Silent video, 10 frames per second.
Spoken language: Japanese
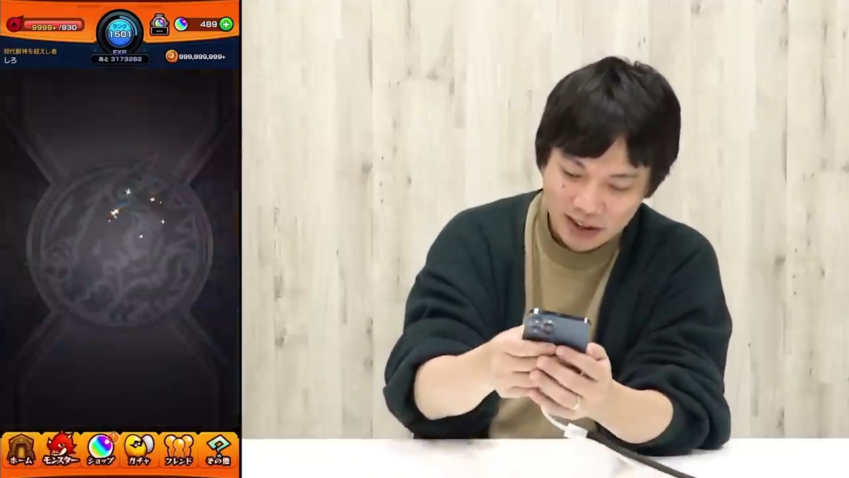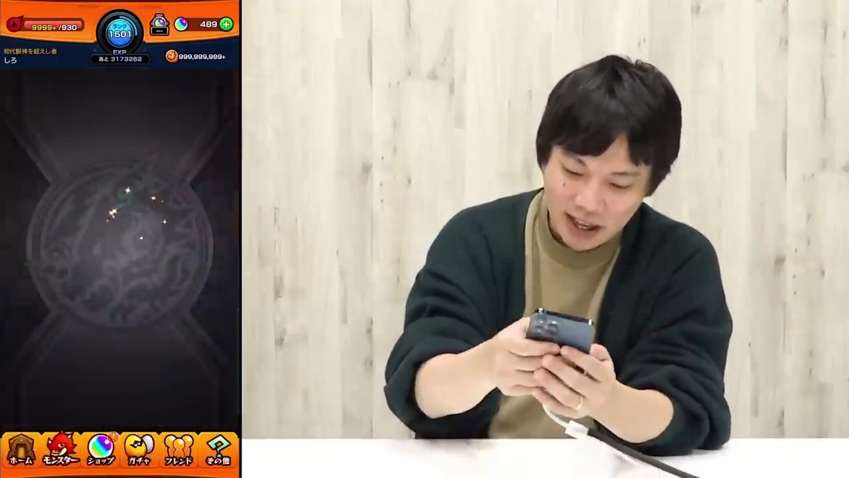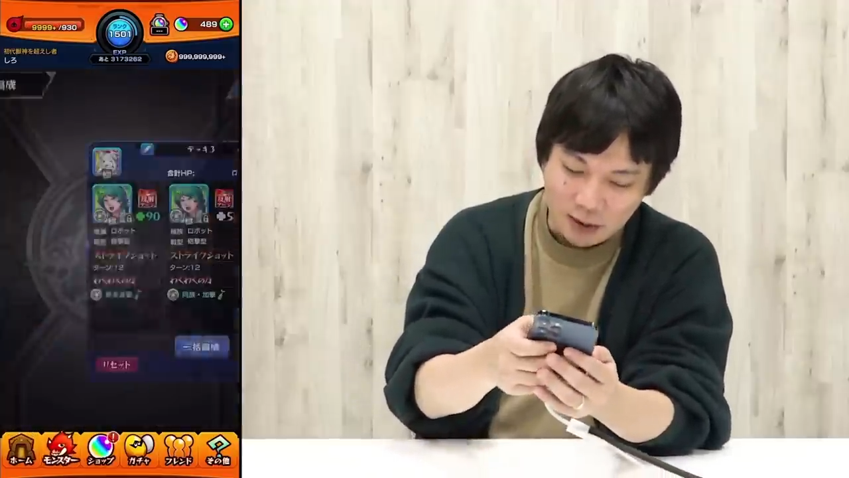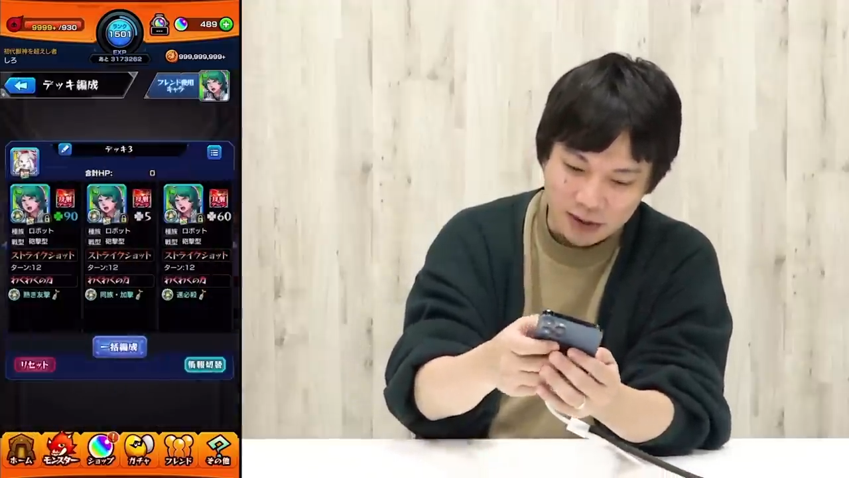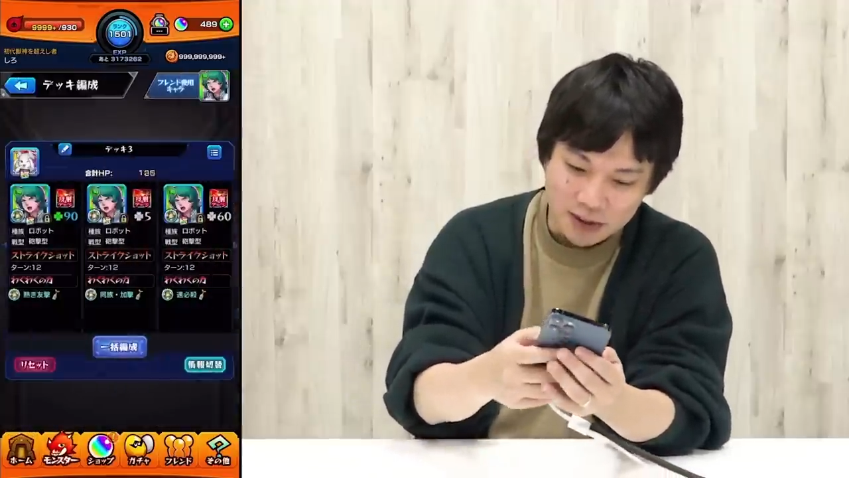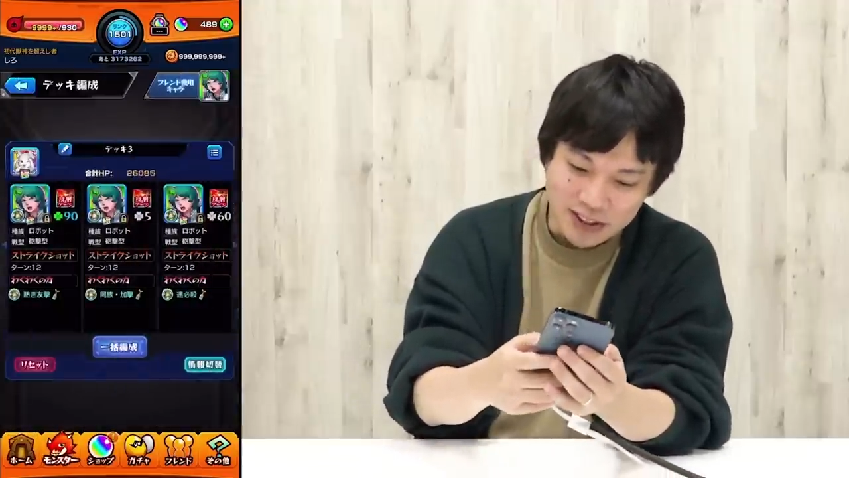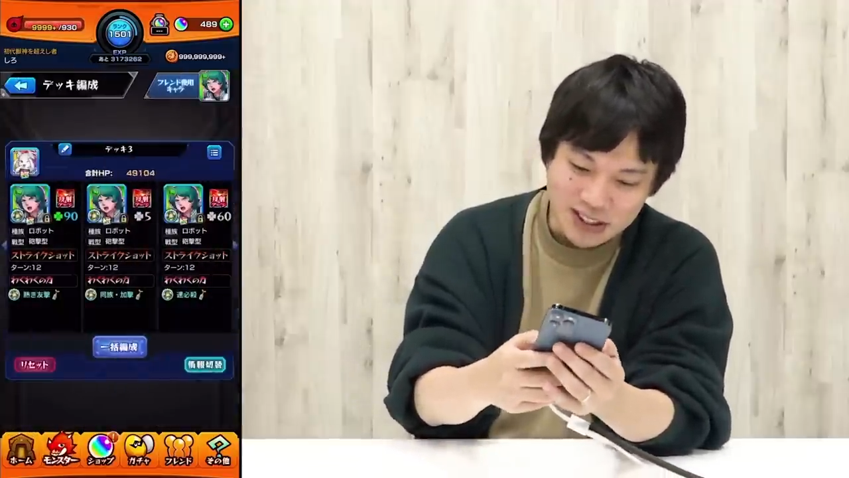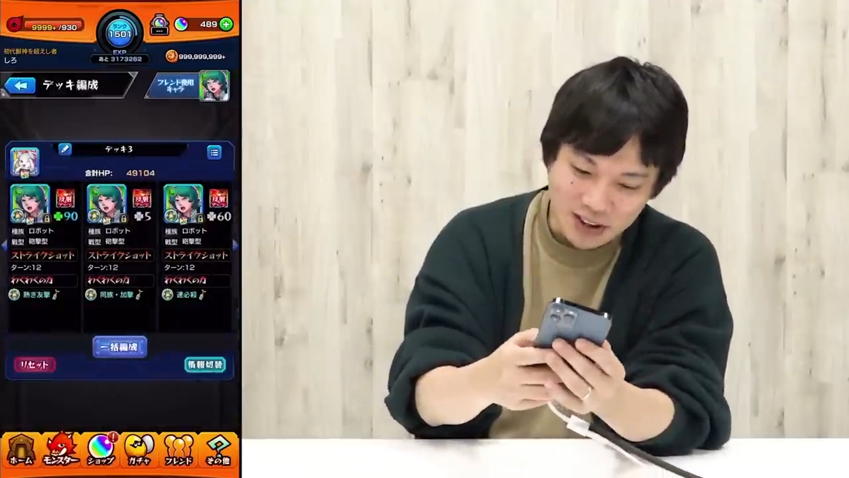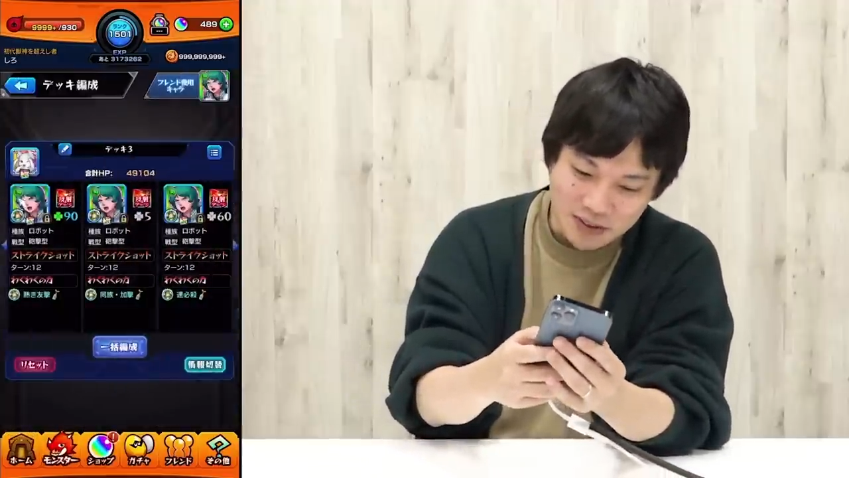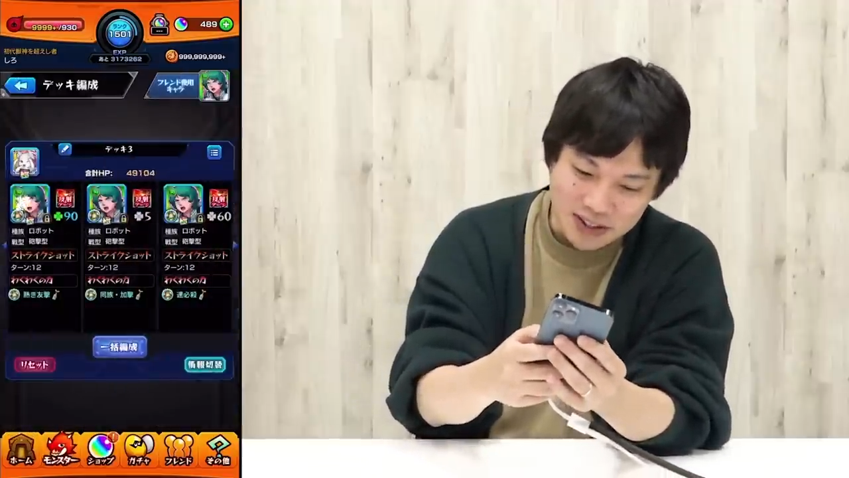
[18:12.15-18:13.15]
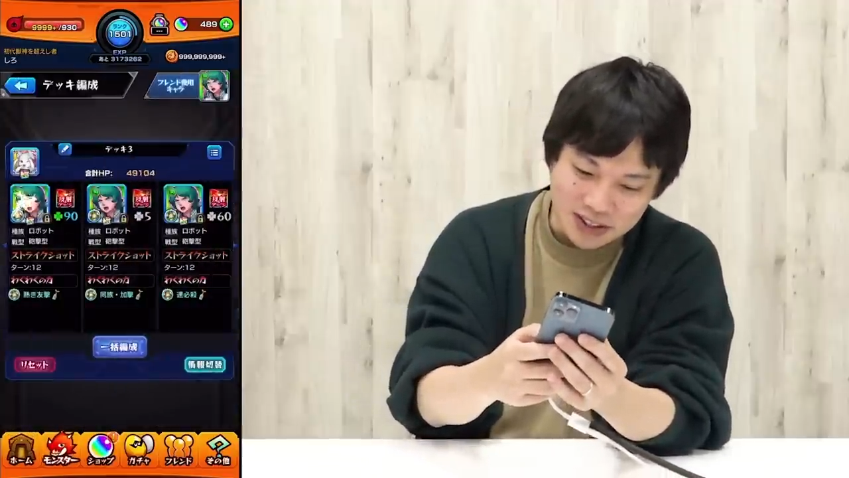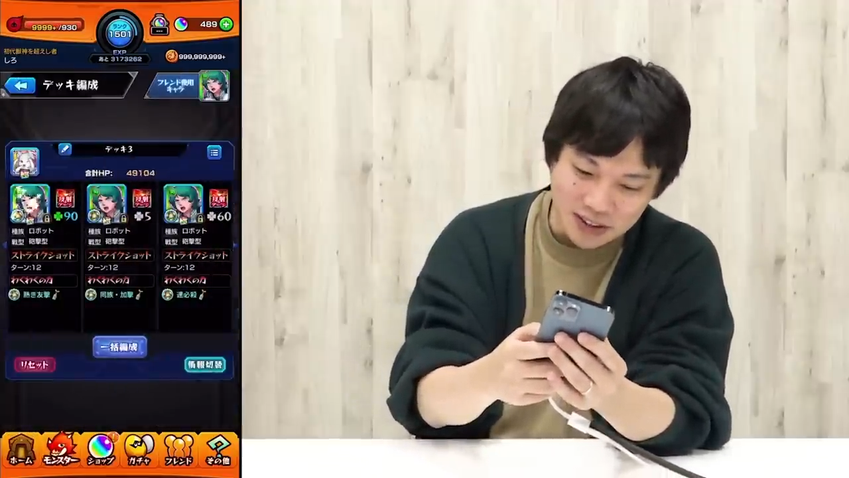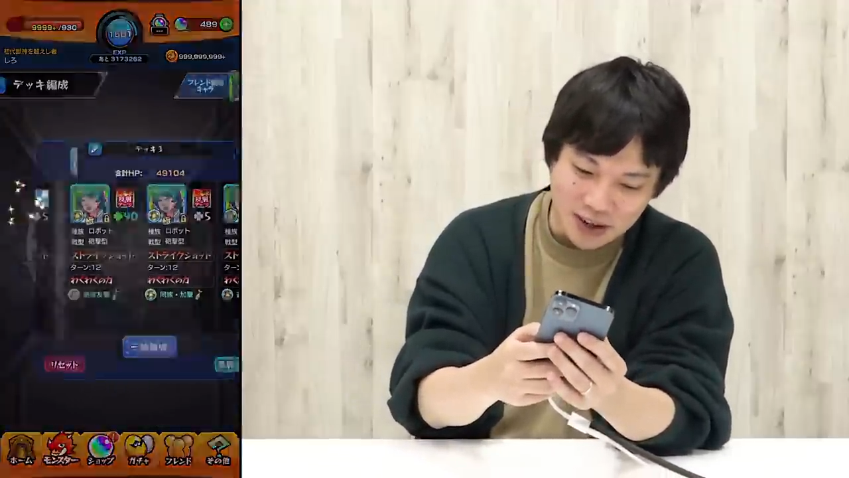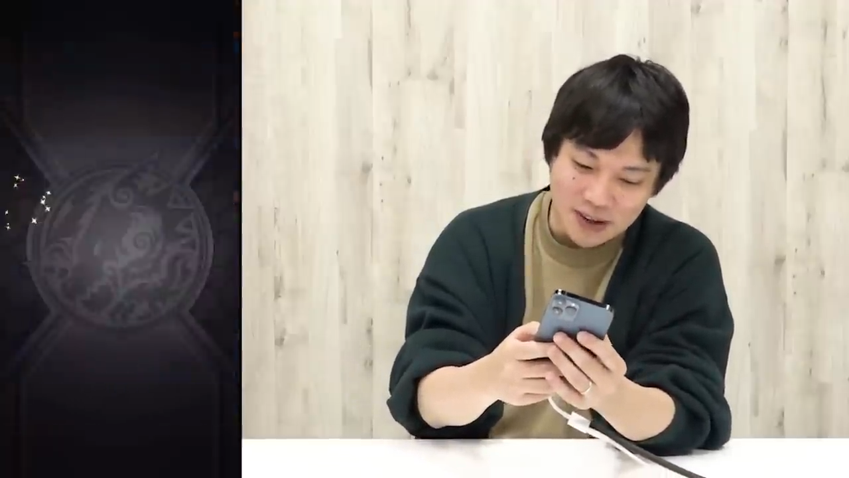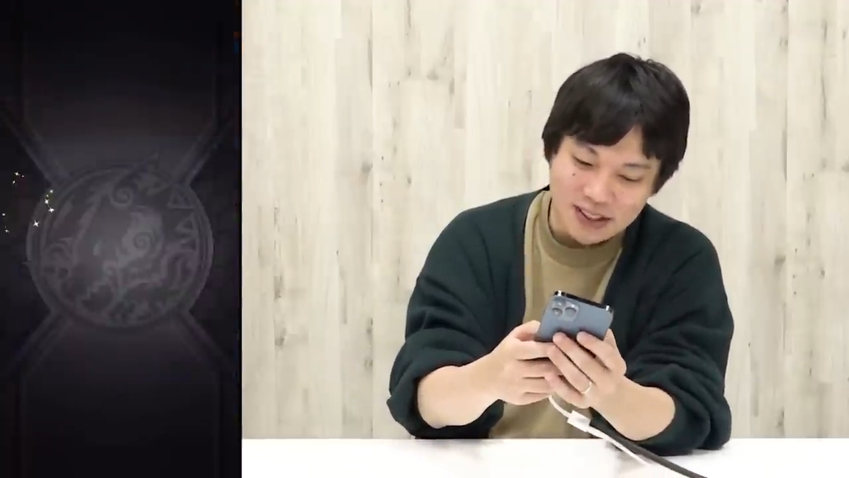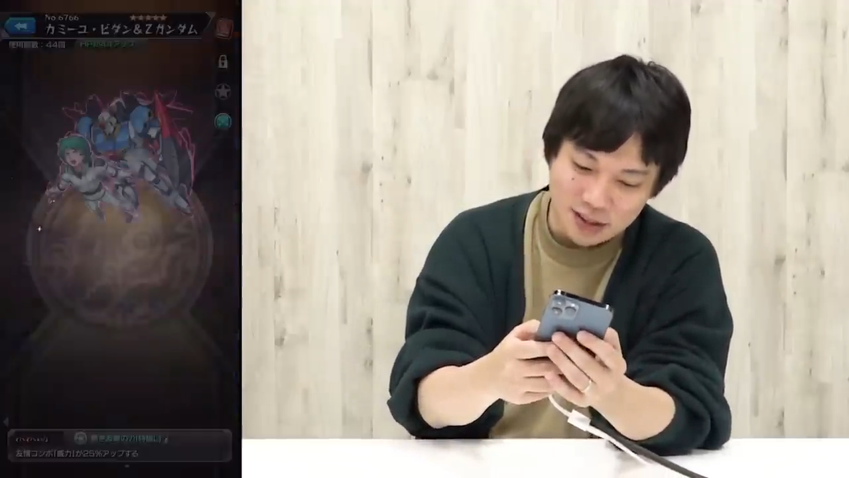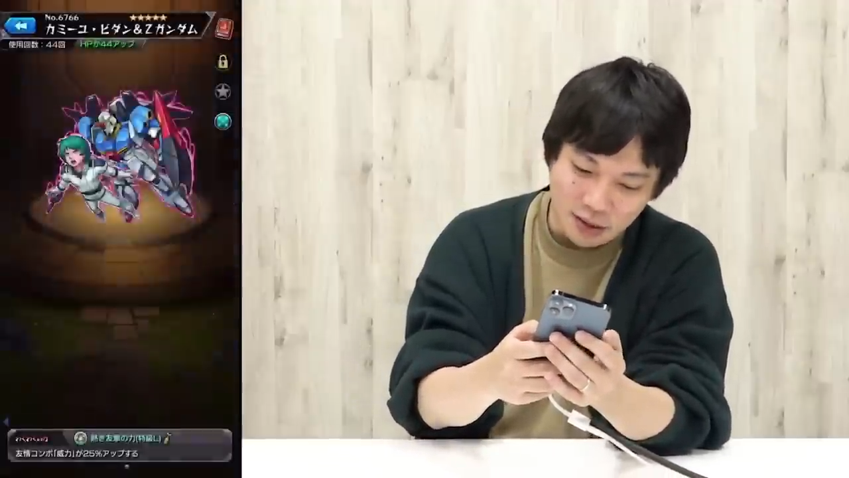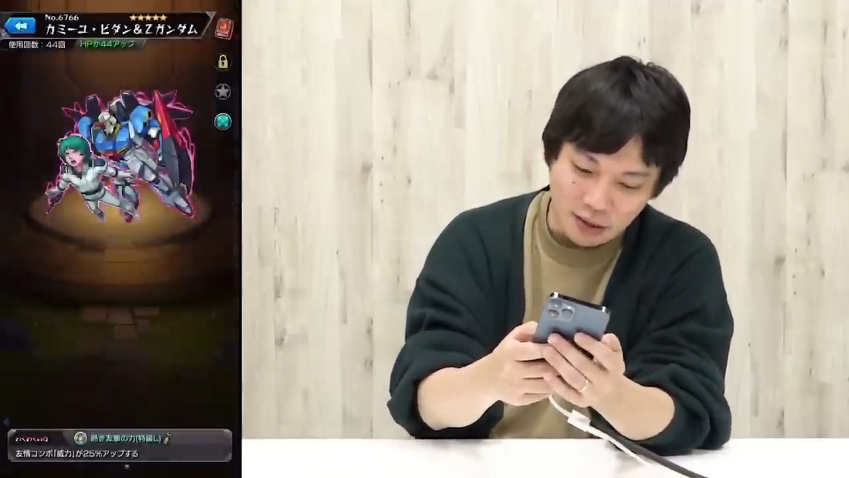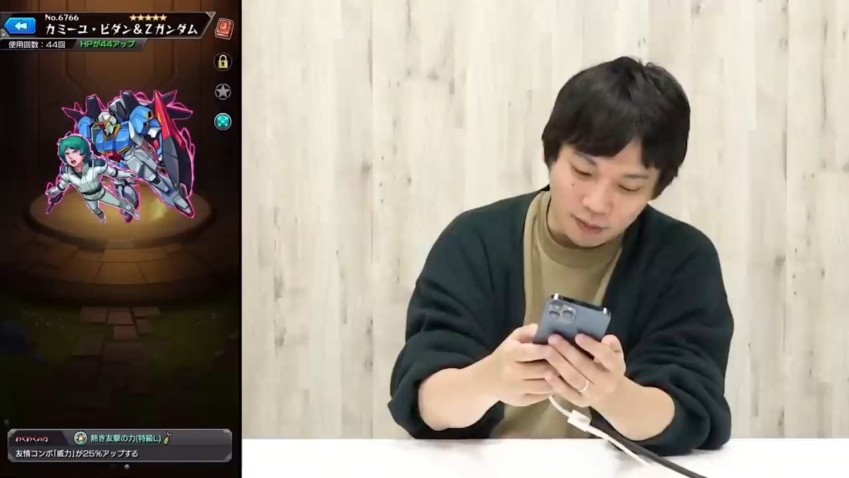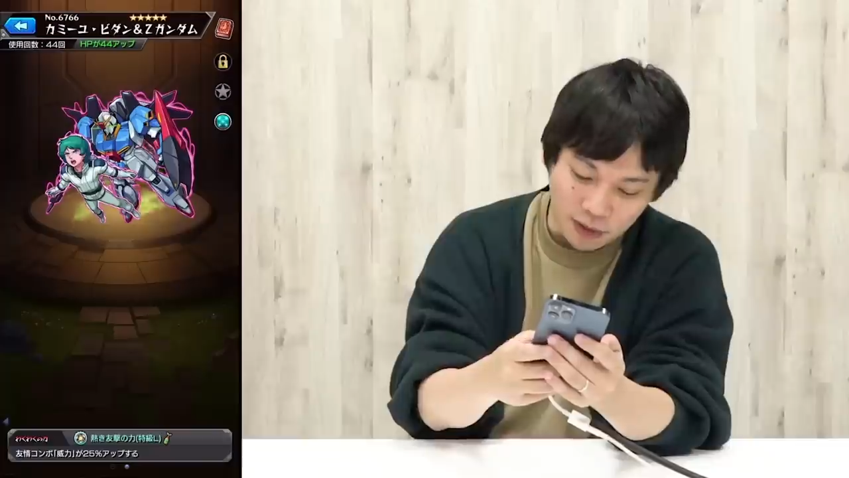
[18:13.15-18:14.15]
え、これ友情ブーストいります
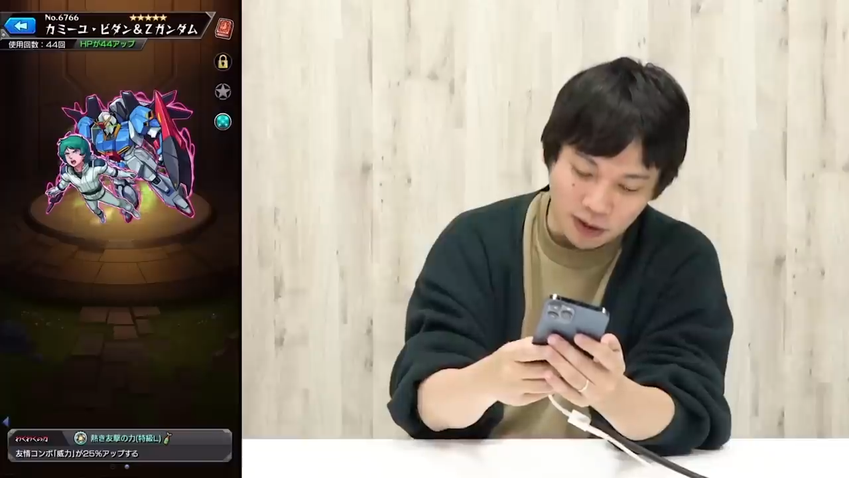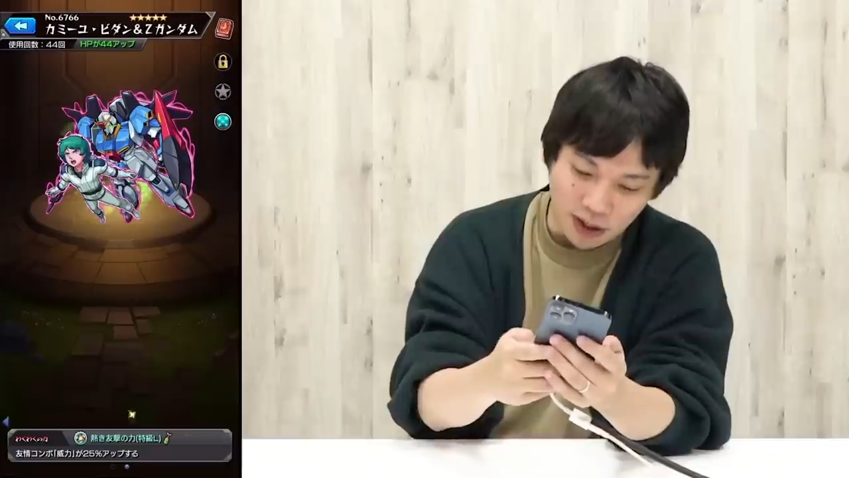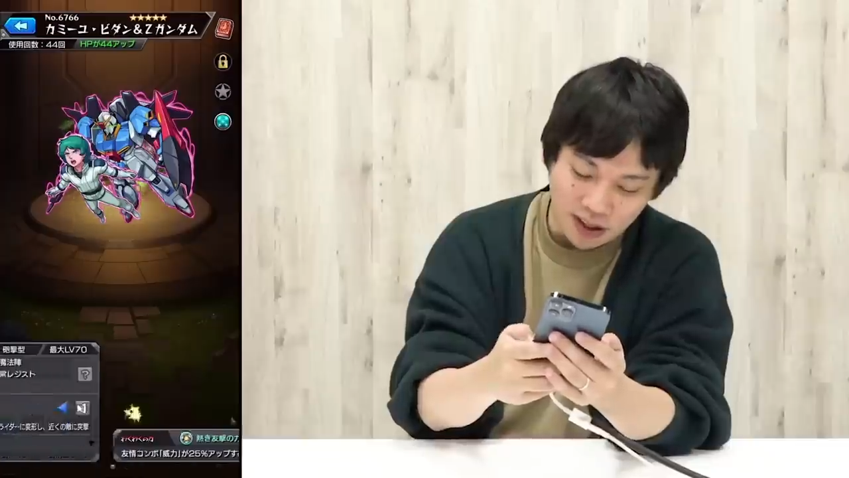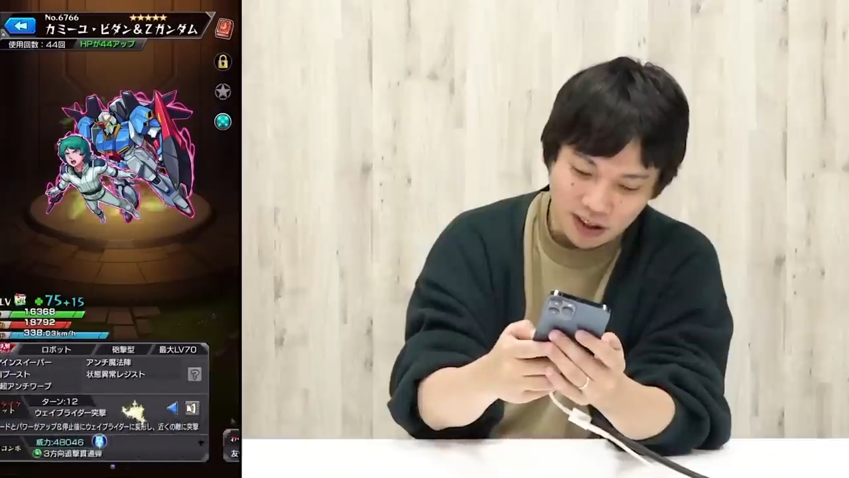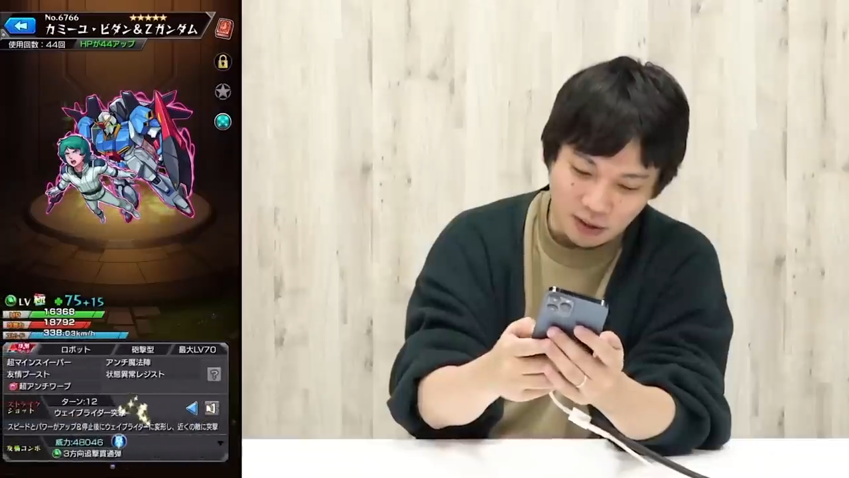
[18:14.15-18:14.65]
本当に。